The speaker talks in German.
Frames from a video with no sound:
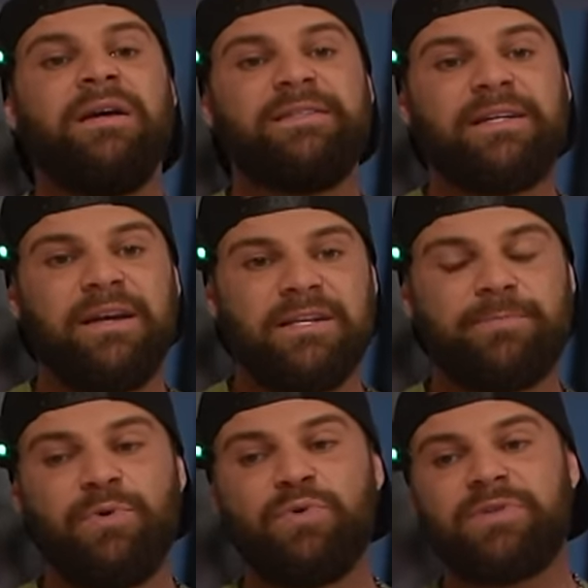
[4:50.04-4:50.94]
Dickeres
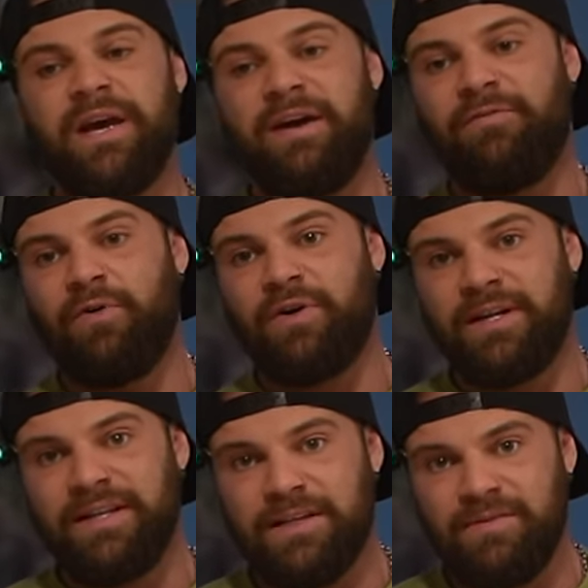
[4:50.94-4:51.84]
Blut
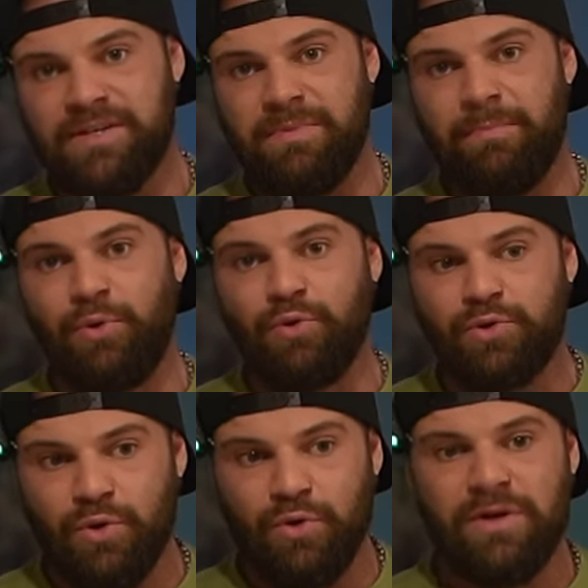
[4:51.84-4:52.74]
erfordert etwas mehr
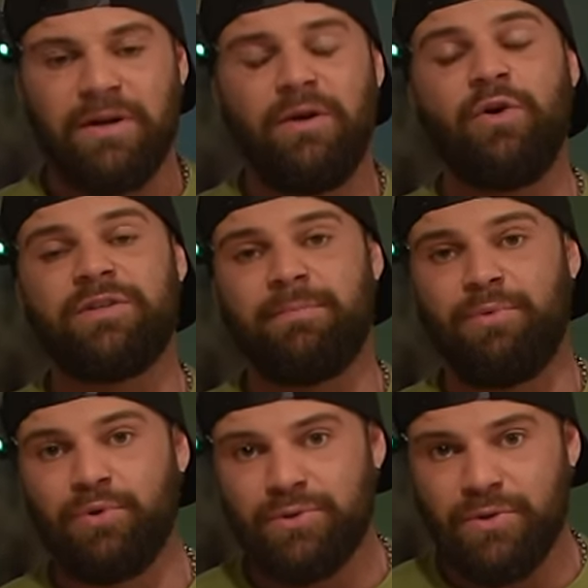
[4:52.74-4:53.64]
Blutdruck. höherer
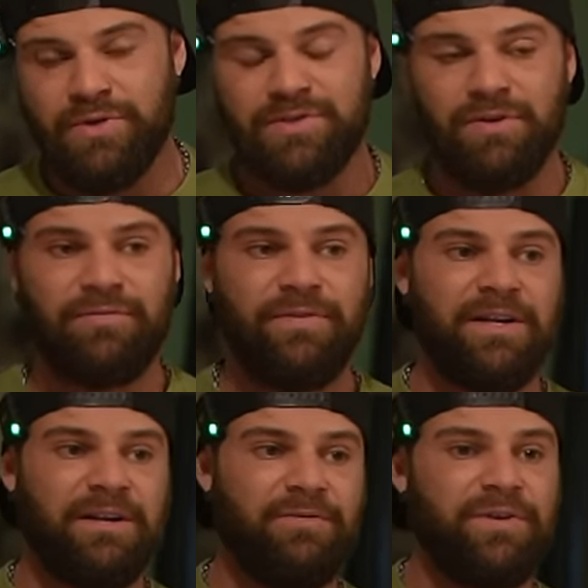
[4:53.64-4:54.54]
Blutdruck sorgt
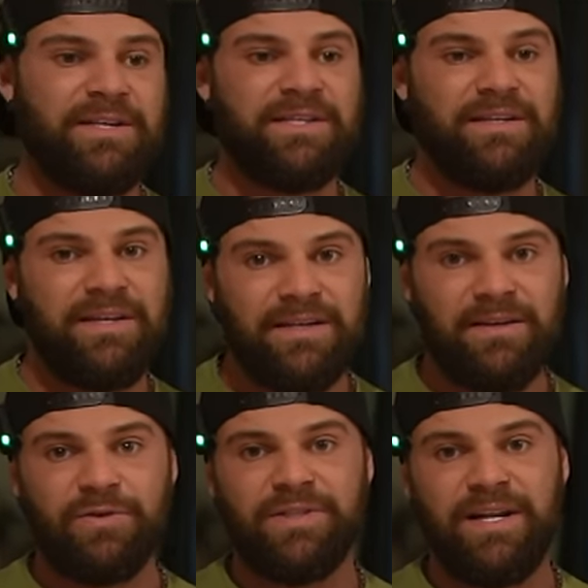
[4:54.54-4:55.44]
wieder dafür, dass die Niere
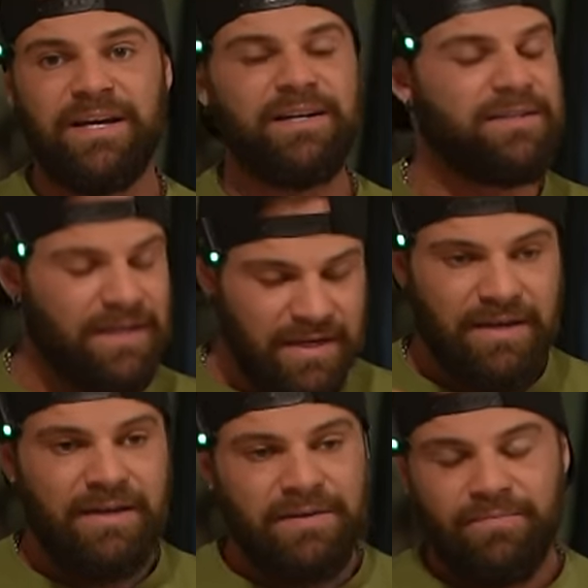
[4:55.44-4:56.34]
darunter leidet.
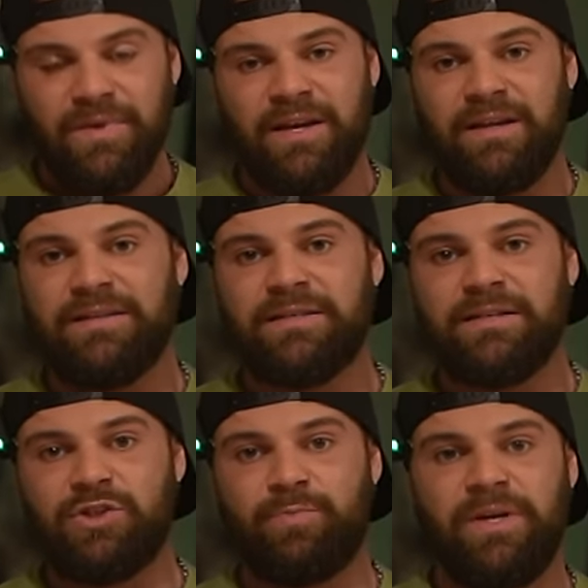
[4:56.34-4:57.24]
Ihr kennt das
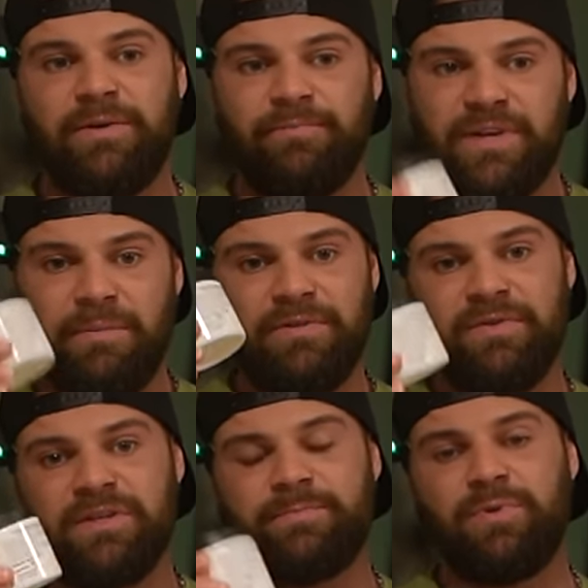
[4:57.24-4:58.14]
ganze Spiel. Damit
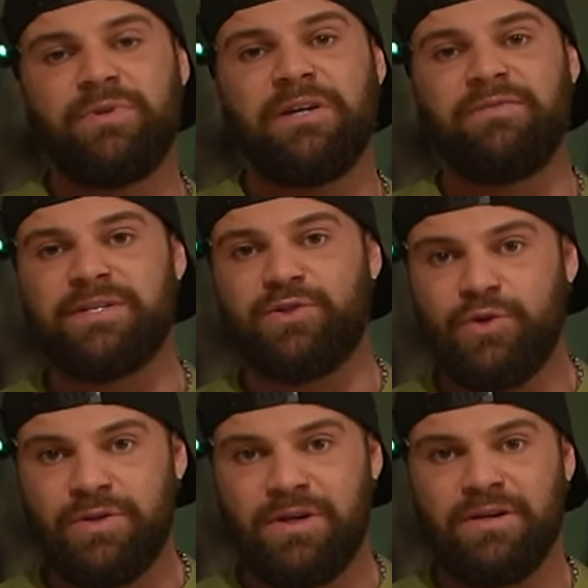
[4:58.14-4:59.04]
wird das Blut etwas
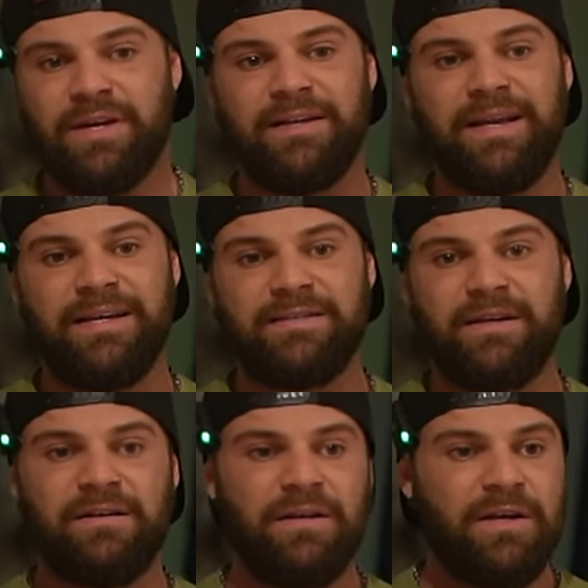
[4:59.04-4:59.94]
dünner, kann
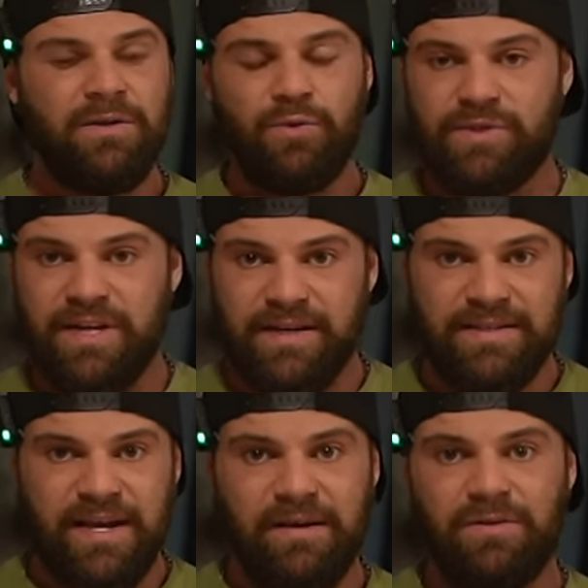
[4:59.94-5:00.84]
leichter durch die
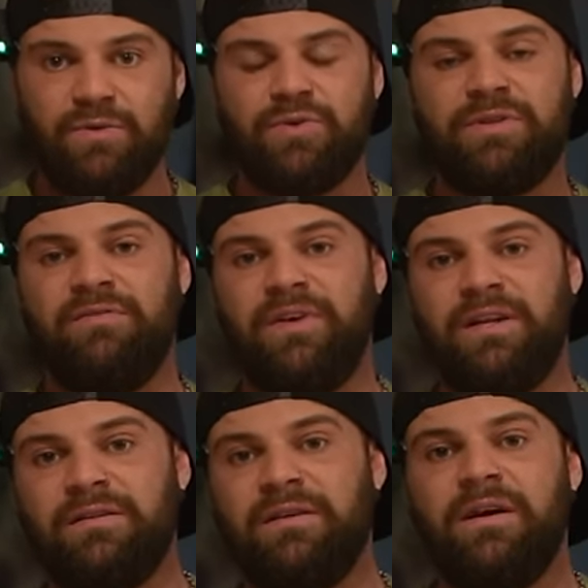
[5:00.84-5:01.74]
Arterien und durch die
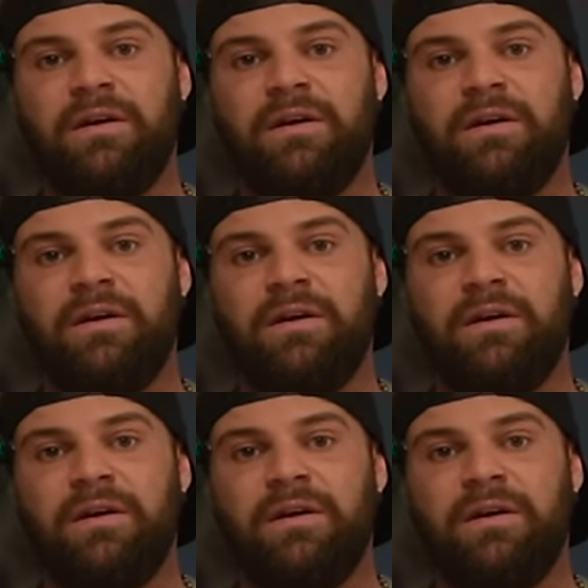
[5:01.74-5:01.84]
Venen